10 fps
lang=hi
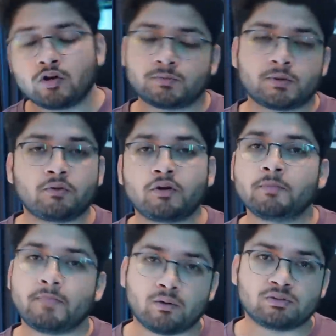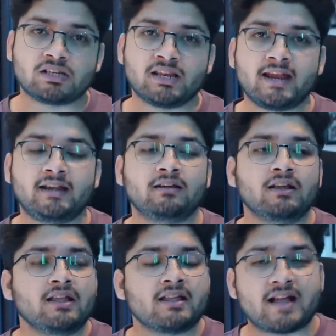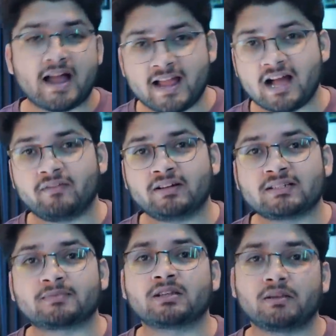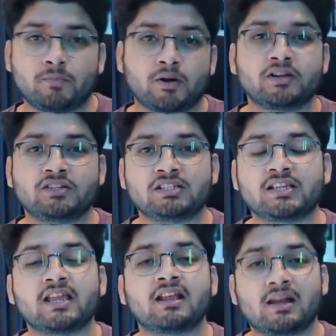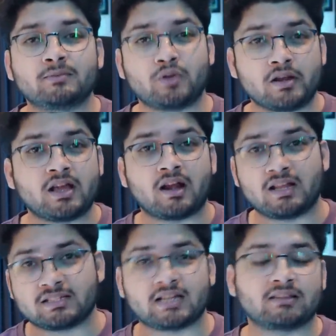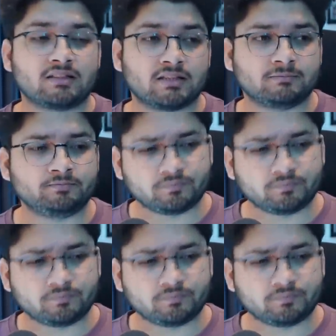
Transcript: उस पर उन्होंने पाउंस किया एंड काई हावर्ट सबसे इंपॉर्टेंट चीज़ है कि क्लब ज्वाइन करना चाहते थे